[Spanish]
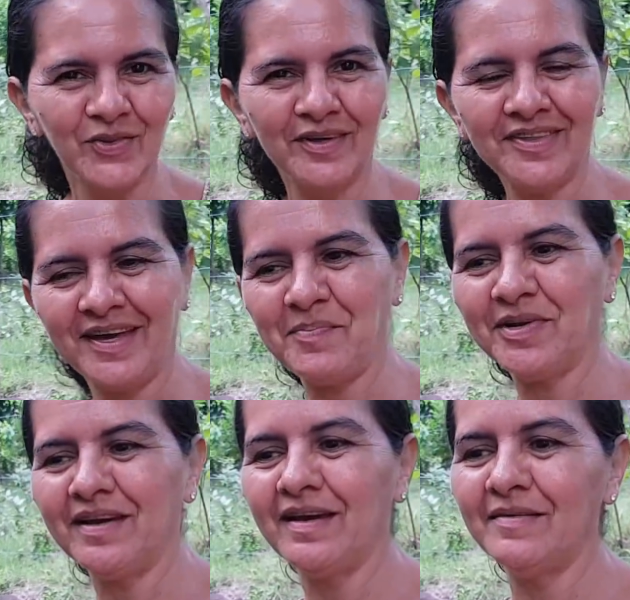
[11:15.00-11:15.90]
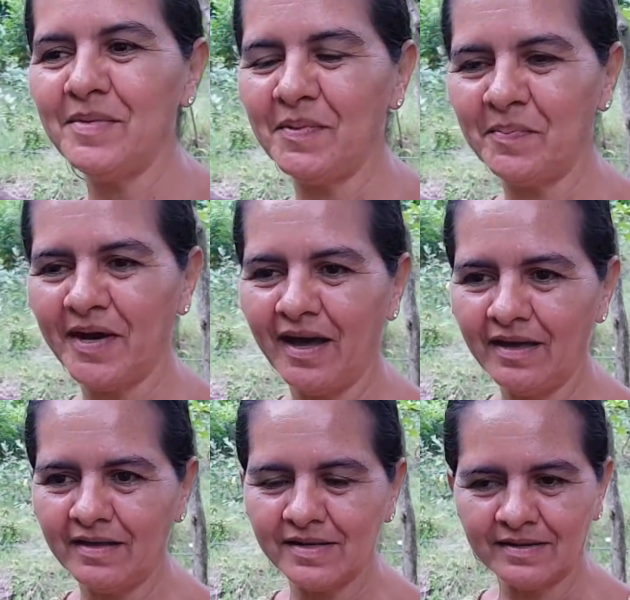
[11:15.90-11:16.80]
no sé porque mi
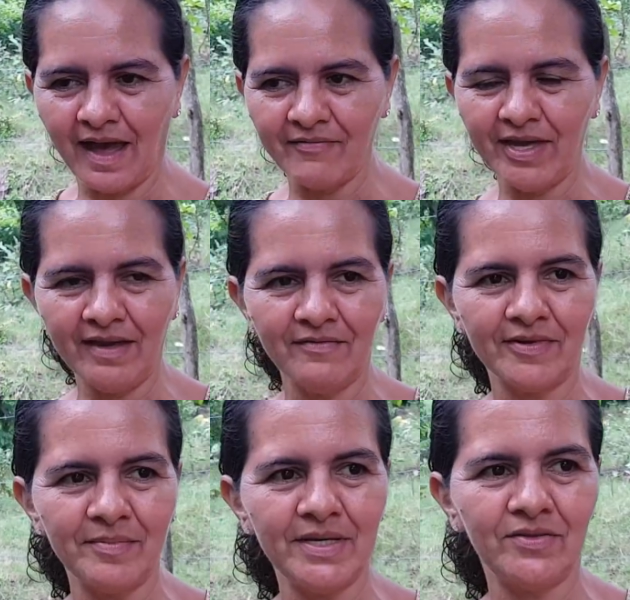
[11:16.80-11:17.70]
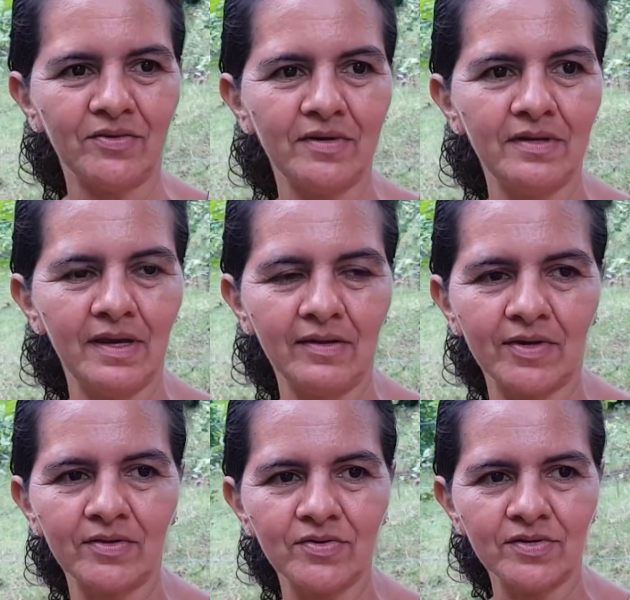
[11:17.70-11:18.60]
papá, él ya estaba bien enfermito y él
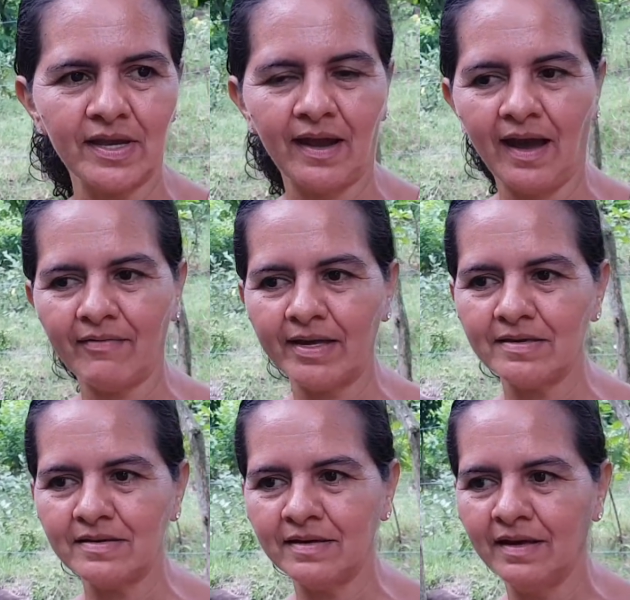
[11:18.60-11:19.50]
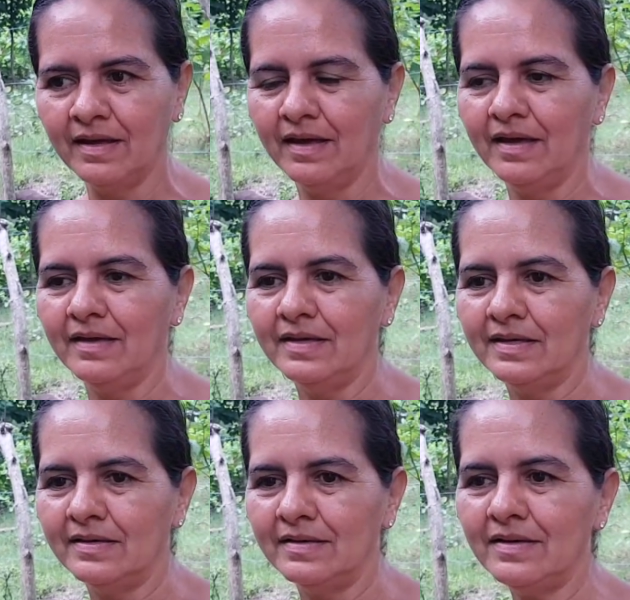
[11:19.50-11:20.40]
cuando yo llegaba allí,
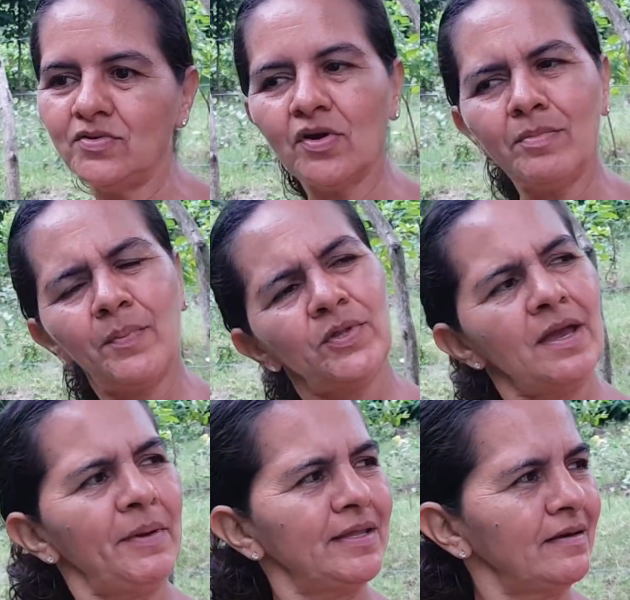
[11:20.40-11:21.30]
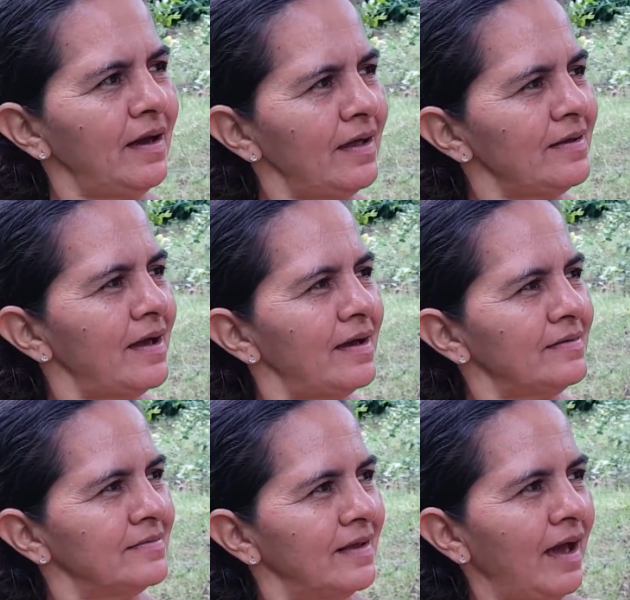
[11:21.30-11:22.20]
y yo me ponía a platicar y a,
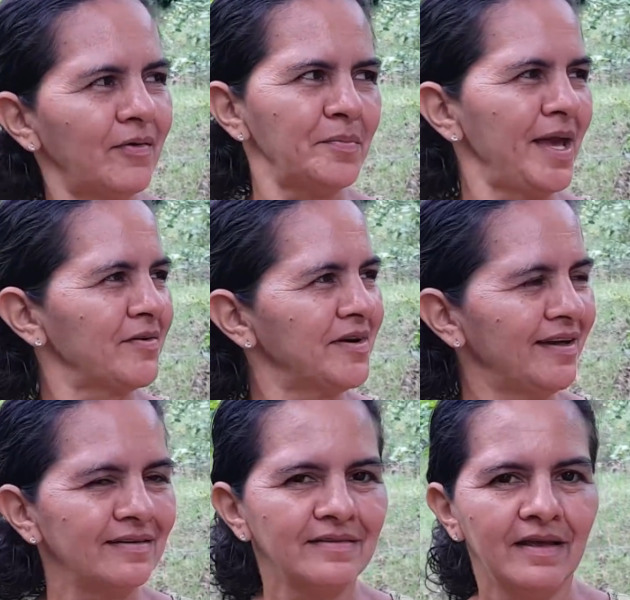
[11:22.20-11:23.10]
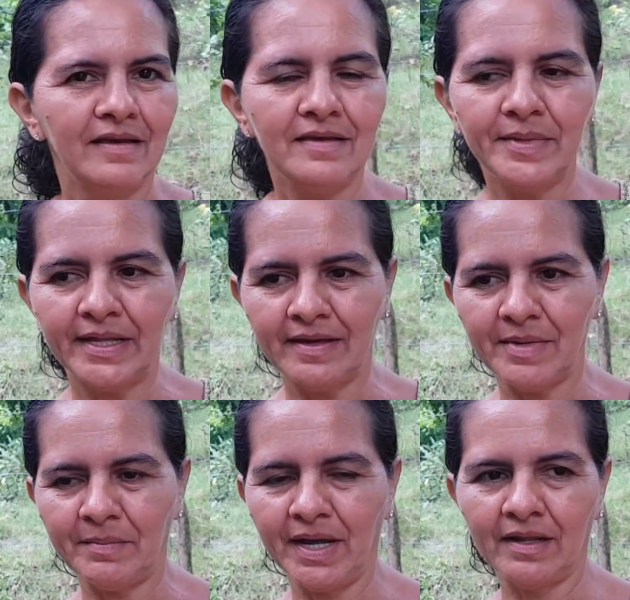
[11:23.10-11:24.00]
bromear con él. Y me decía
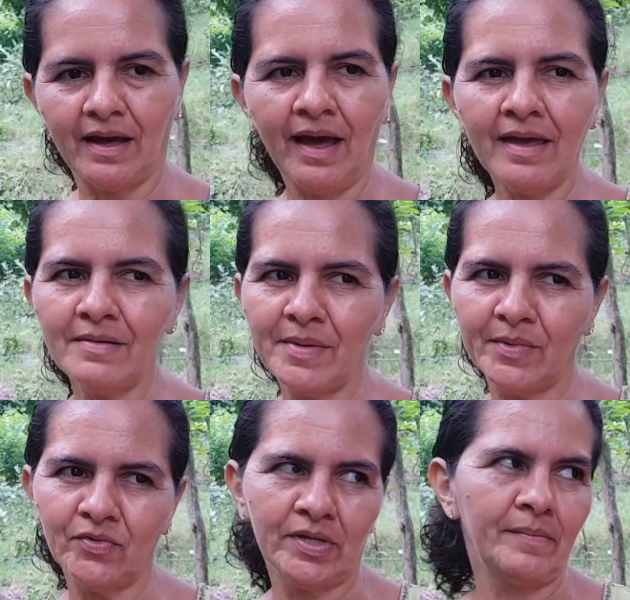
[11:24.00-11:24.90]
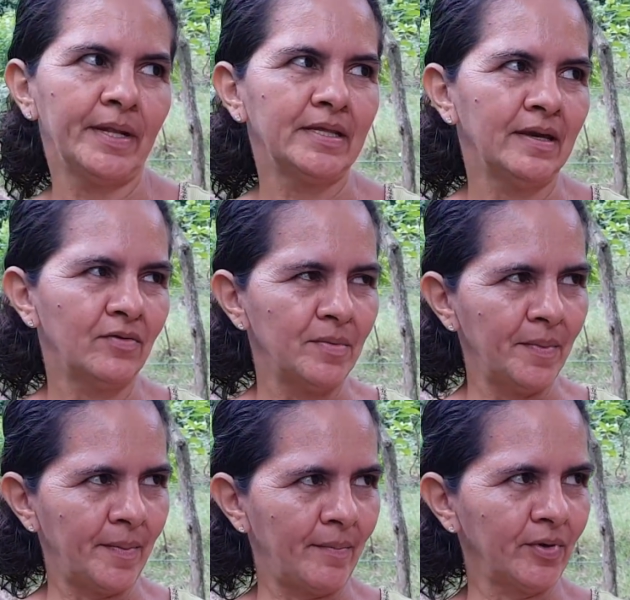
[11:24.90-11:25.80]
mi hermana, ay, a mí me gusta que platiques con mi
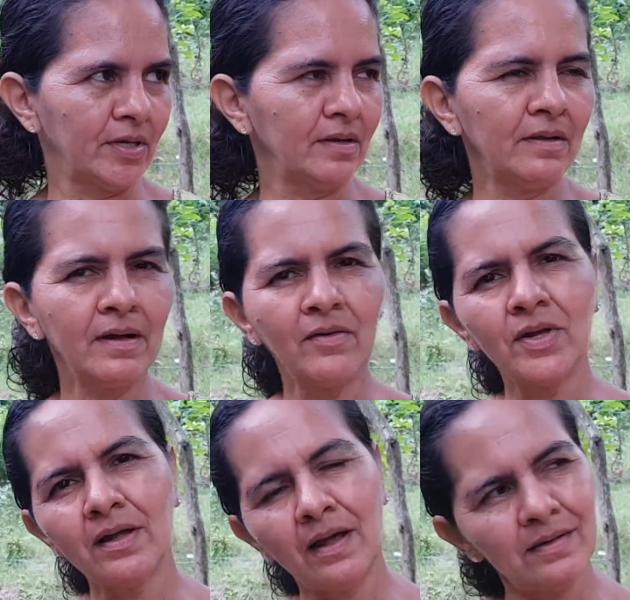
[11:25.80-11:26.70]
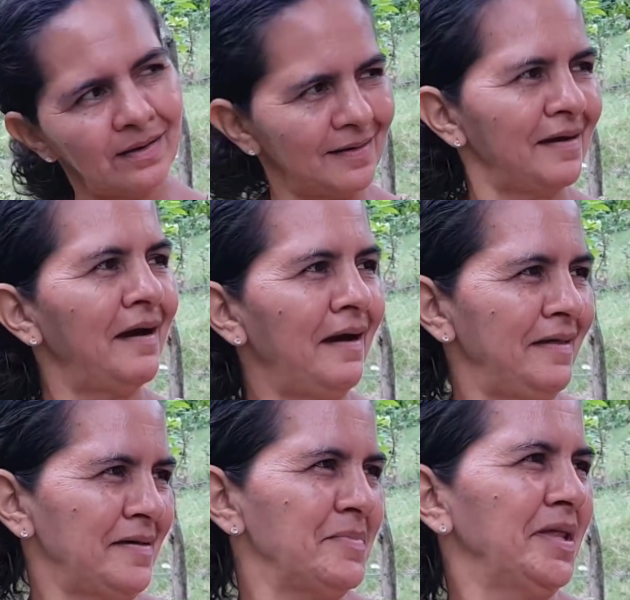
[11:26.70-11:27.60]
papá porque le saca unas grandes
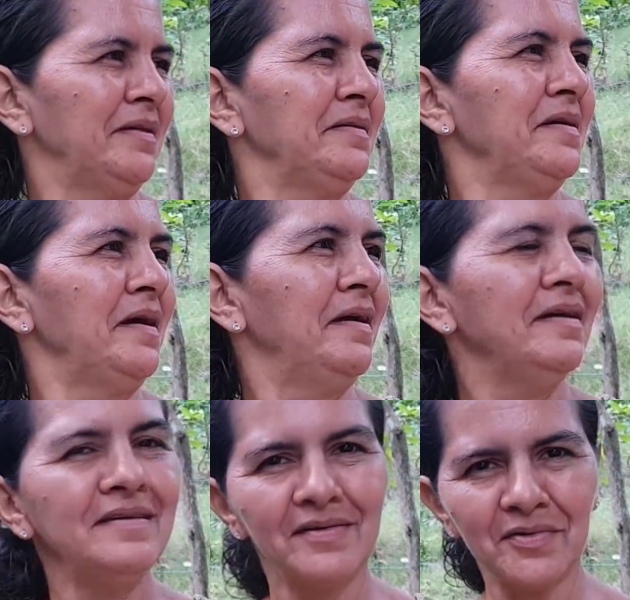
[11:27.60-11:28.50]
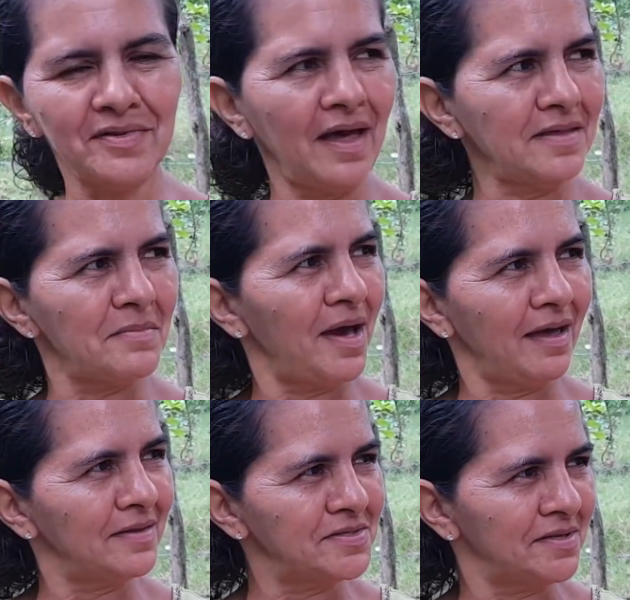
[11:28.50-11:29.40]
carcajadas, Y él con nadie más
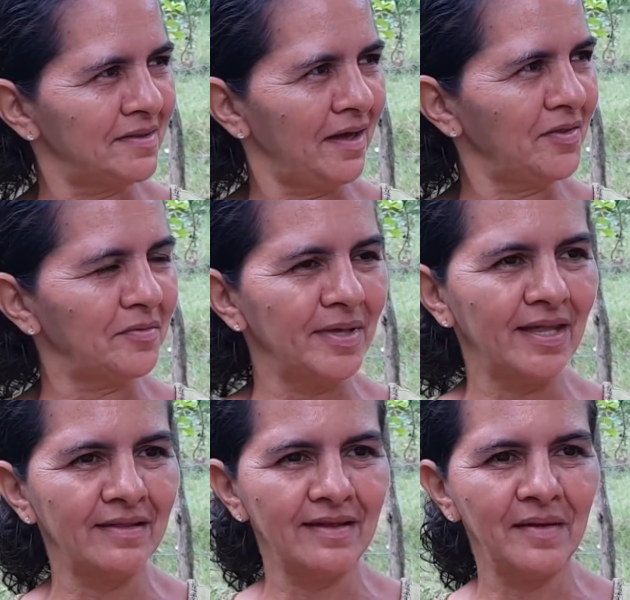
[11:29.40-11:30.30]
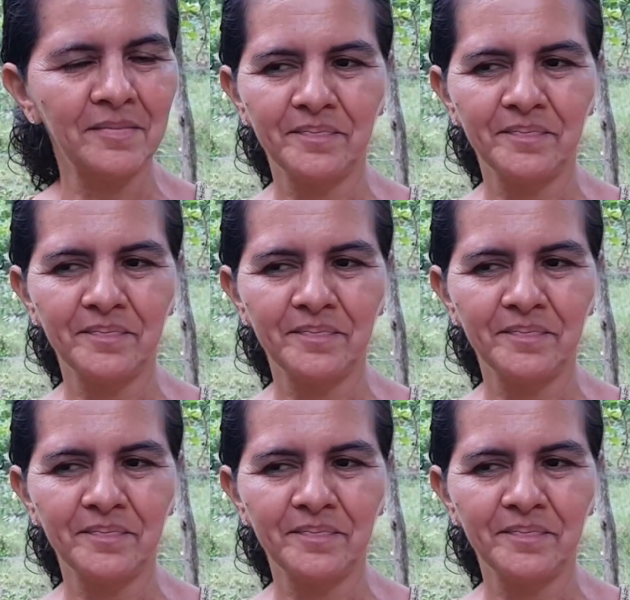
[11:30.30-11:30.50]
anda chistando, me decía.